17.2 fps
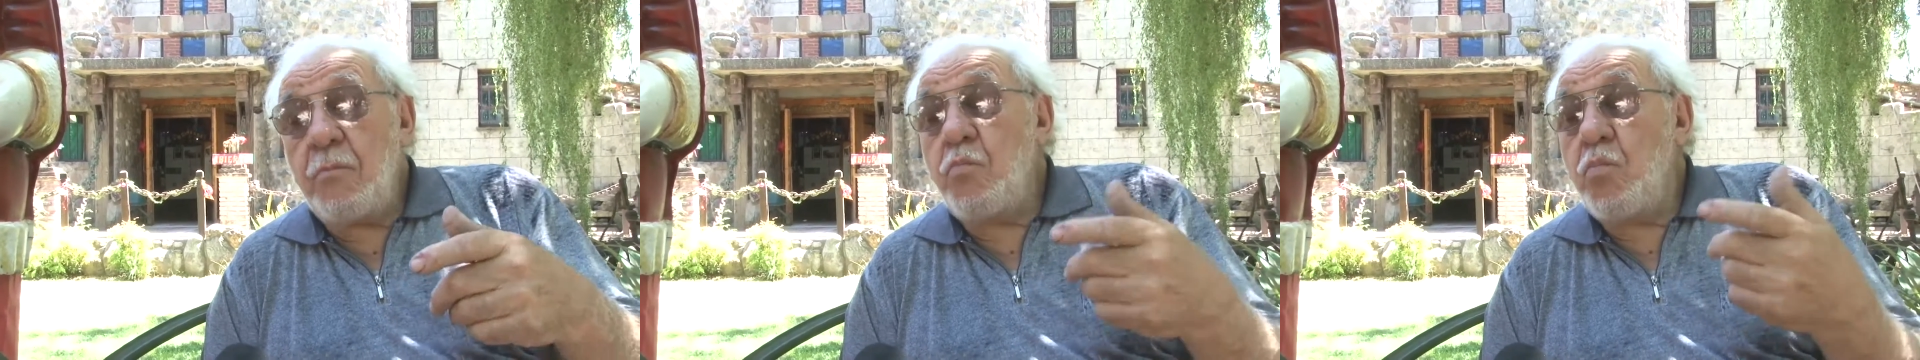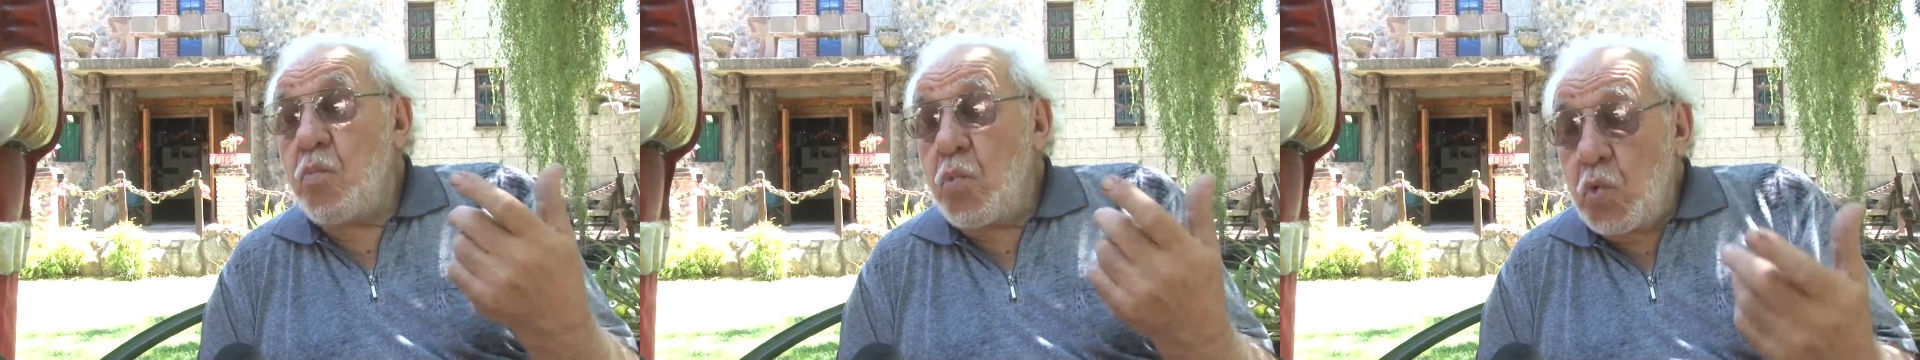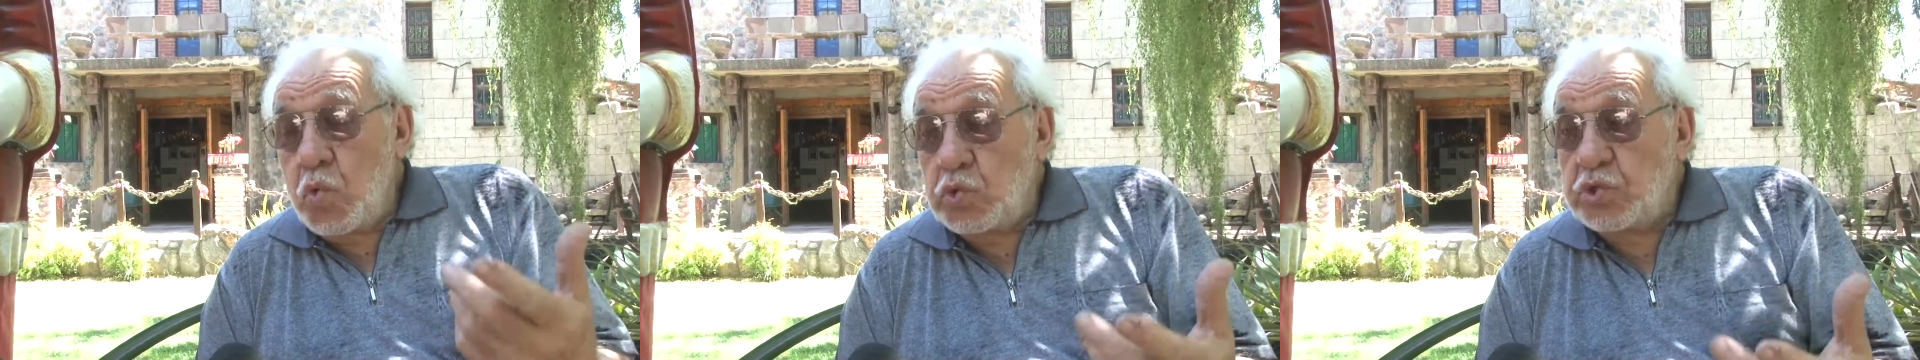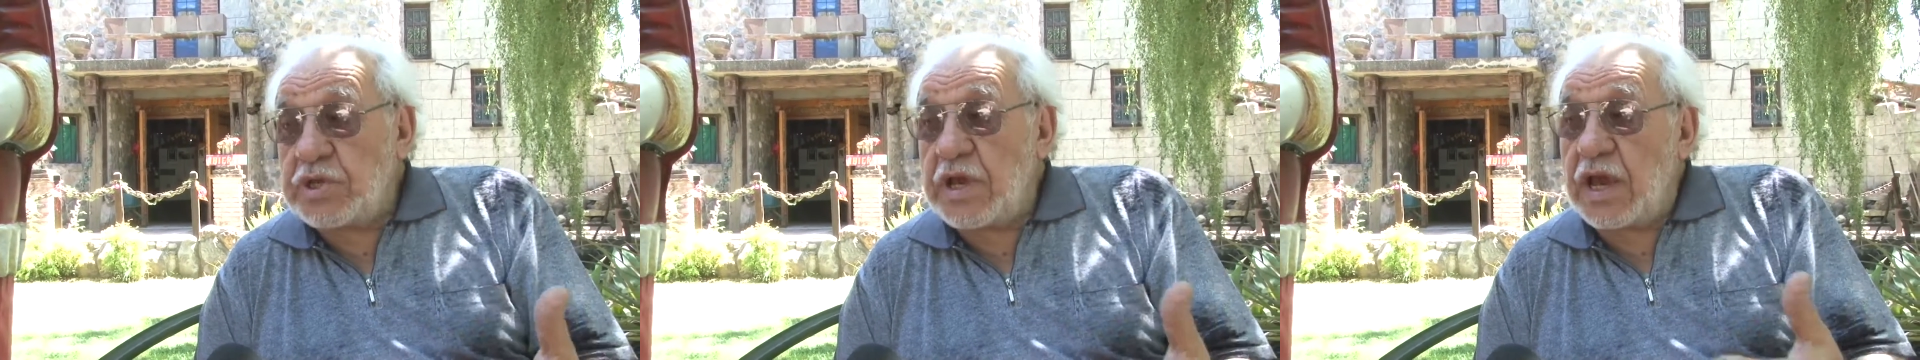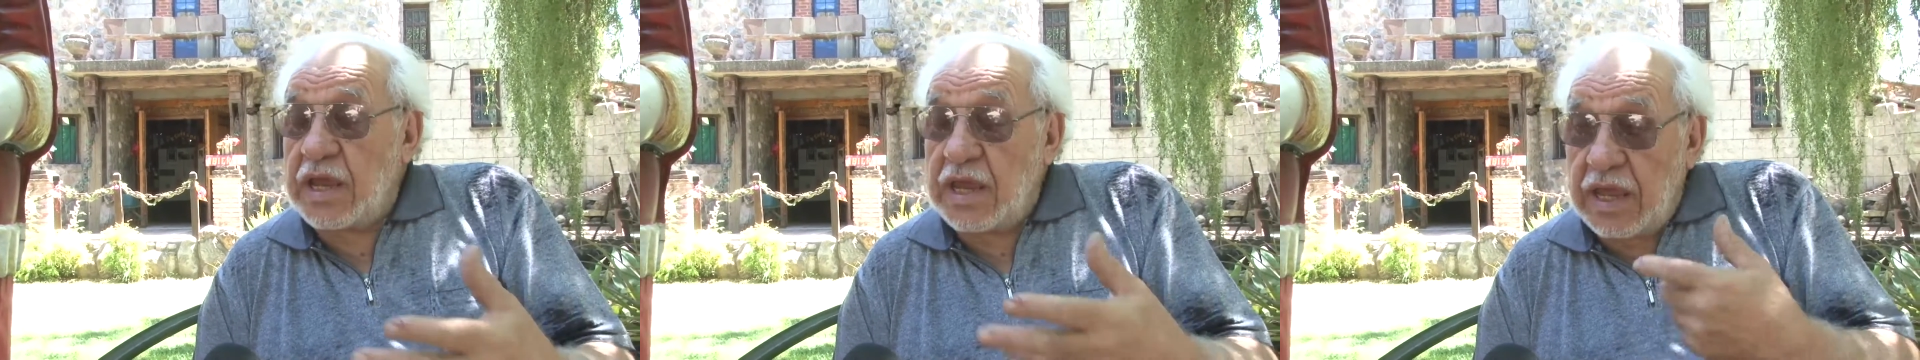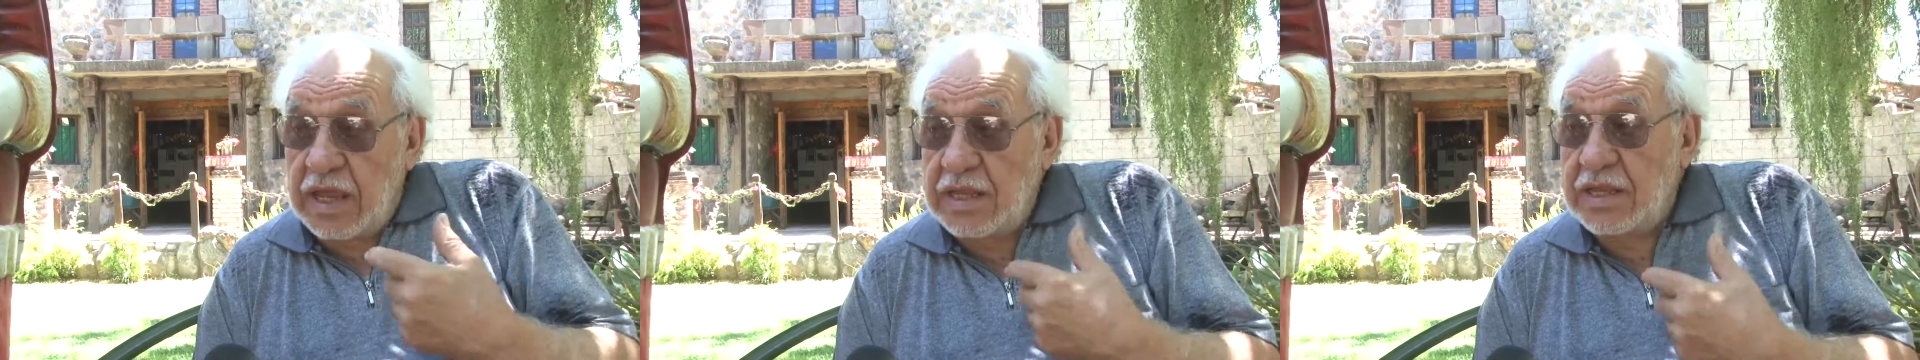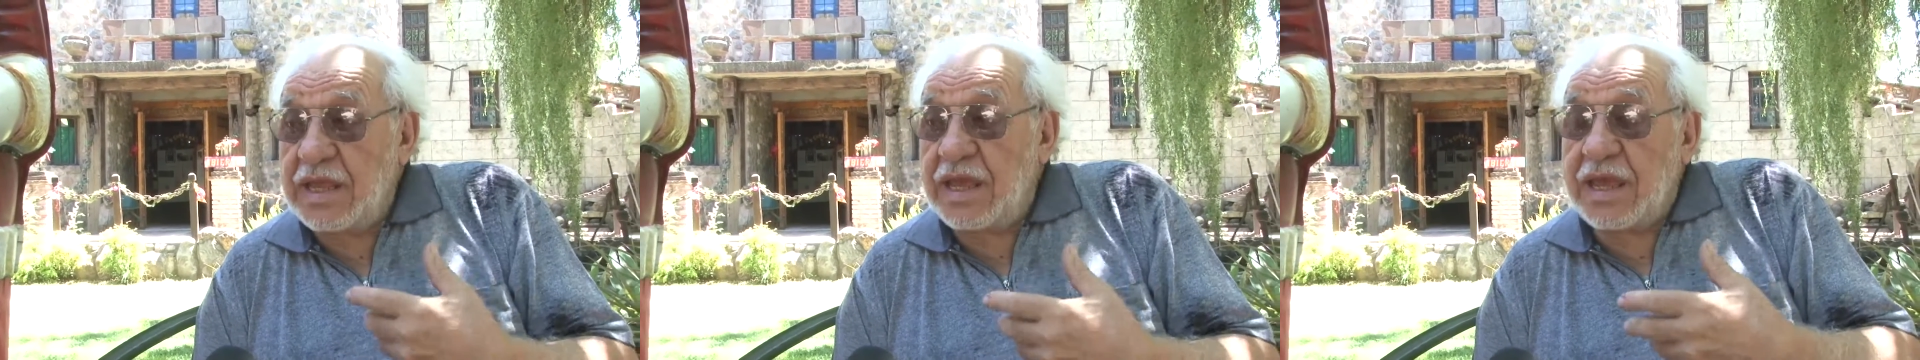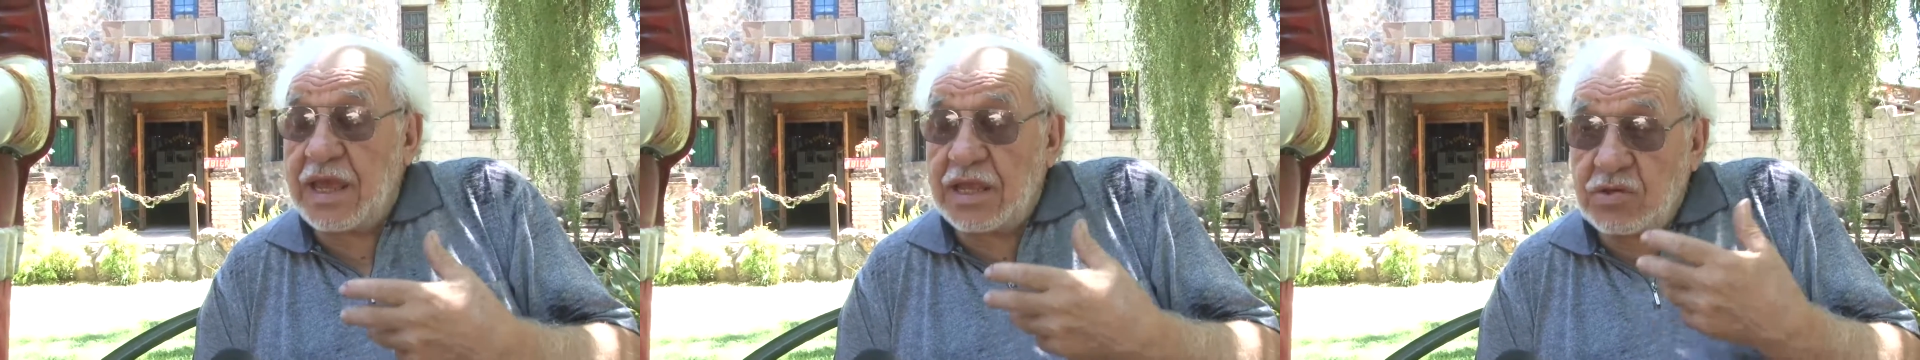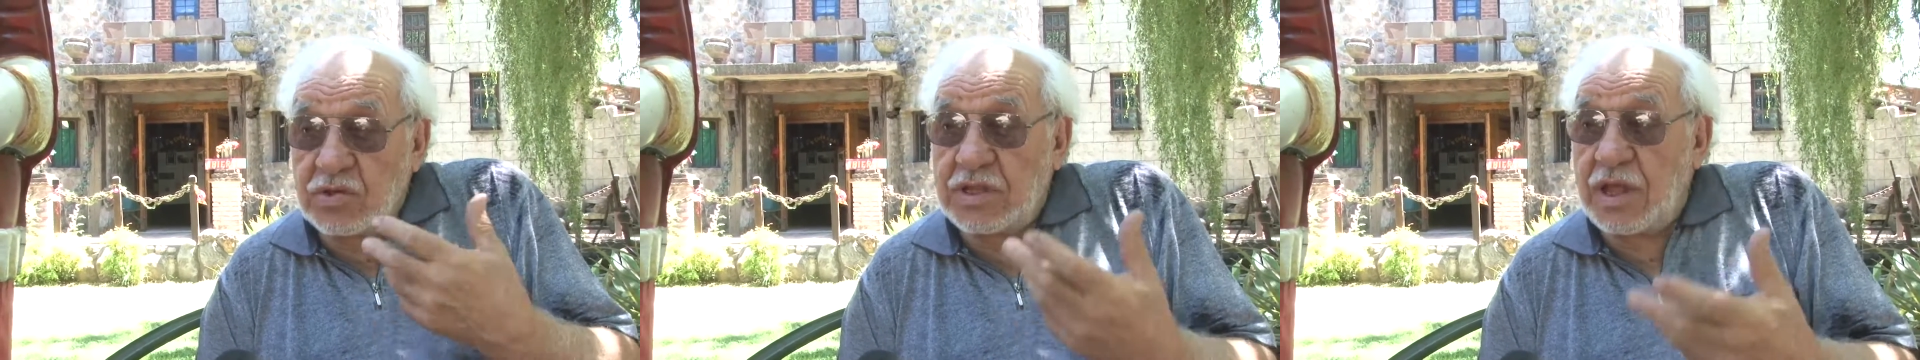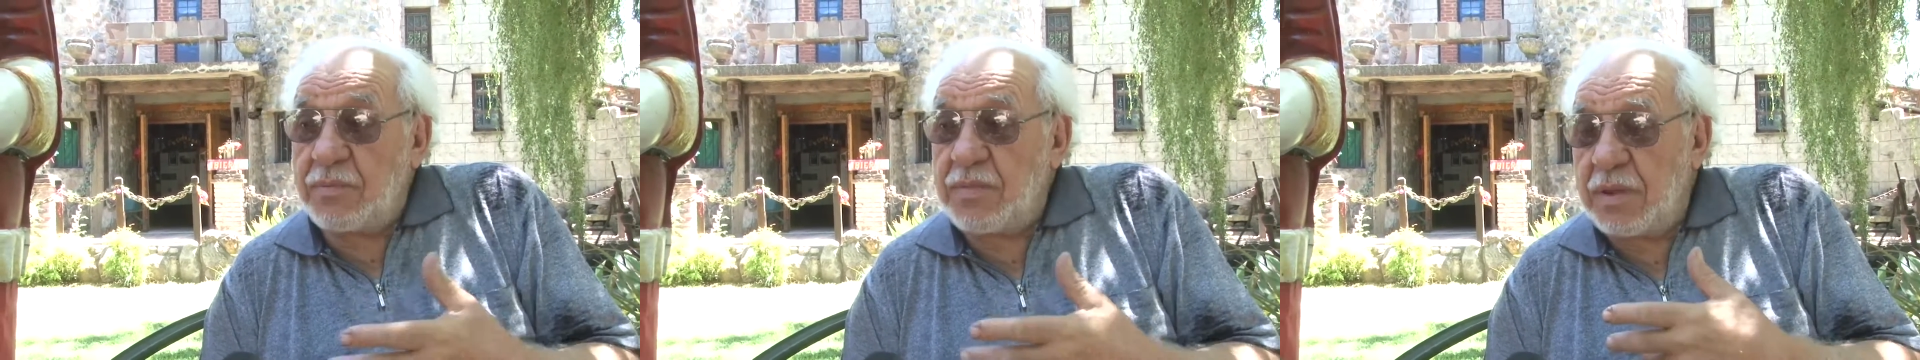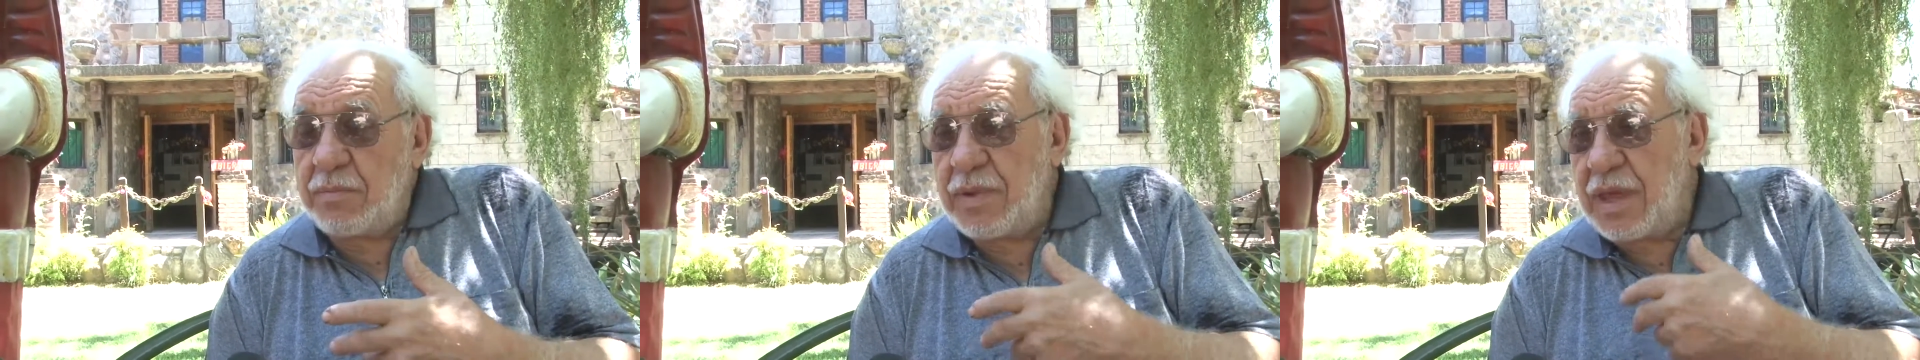Mucha gente, que eso
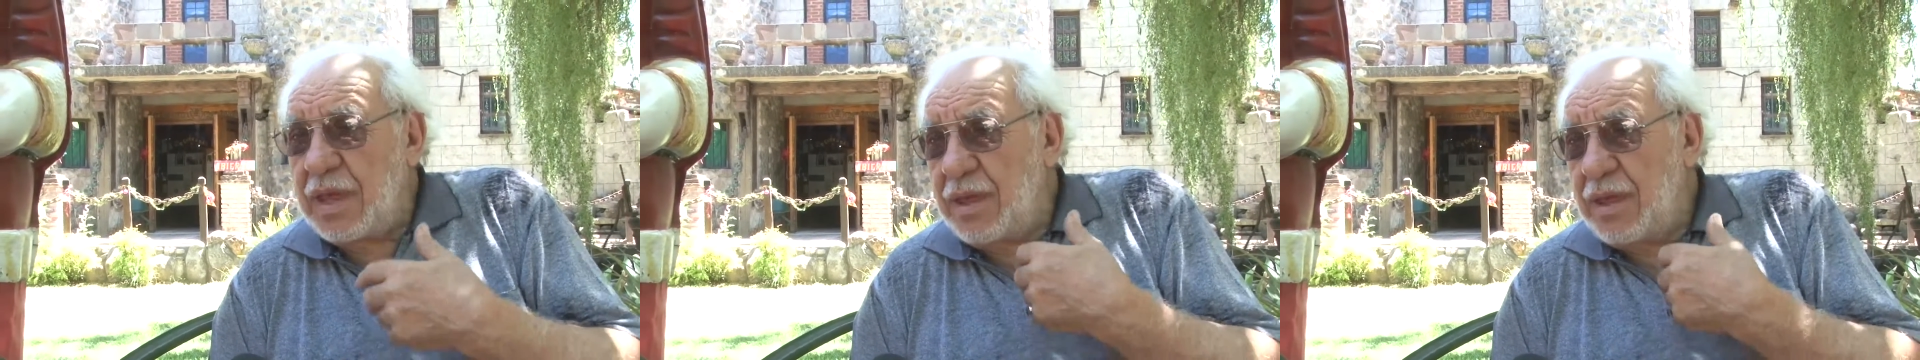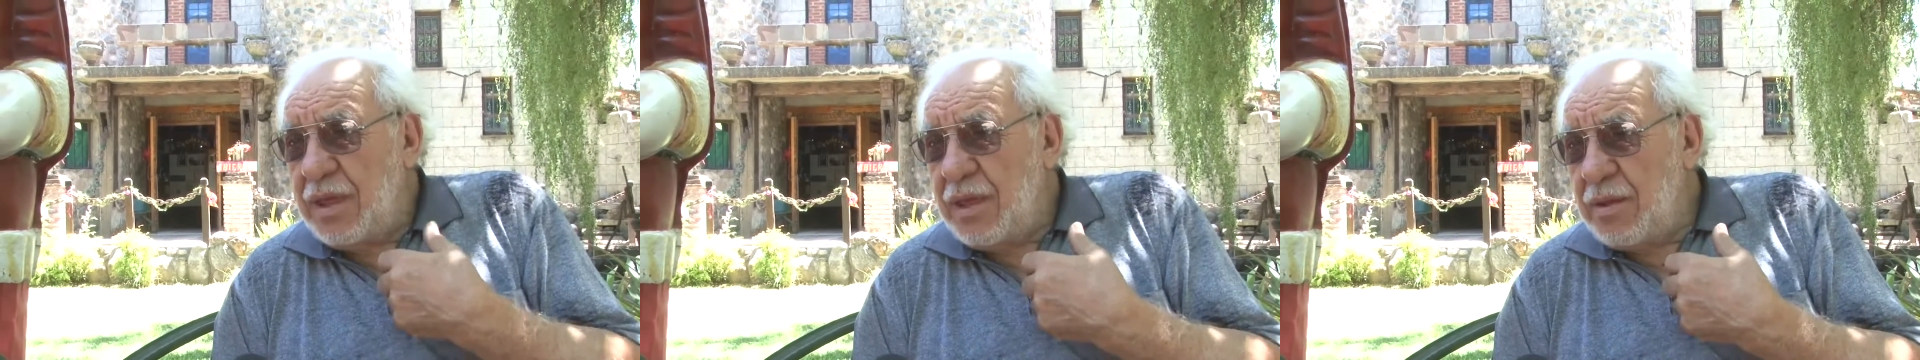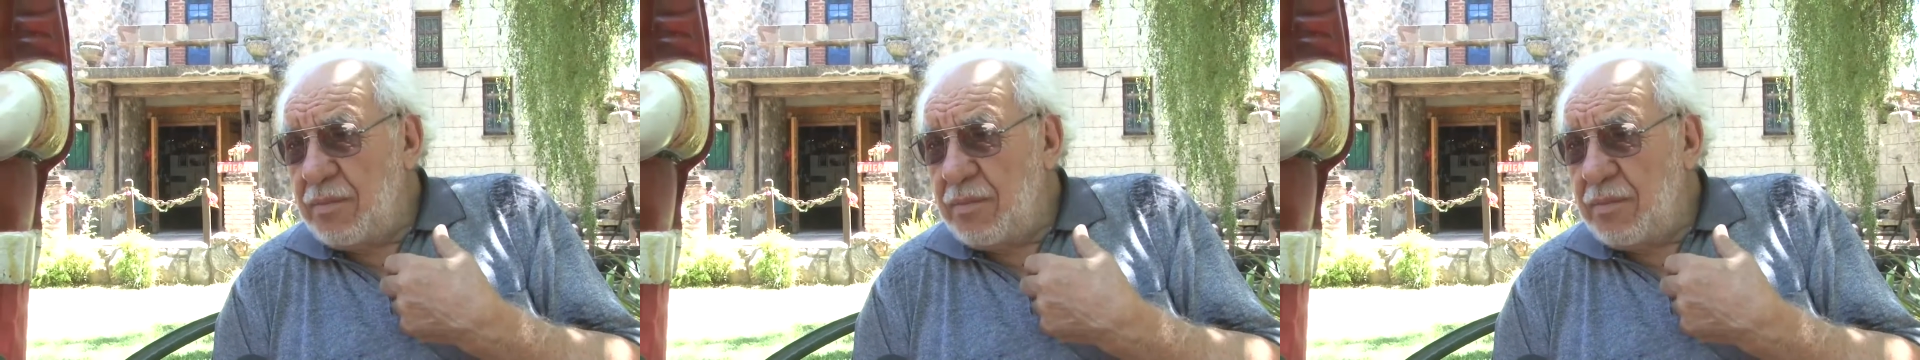también me,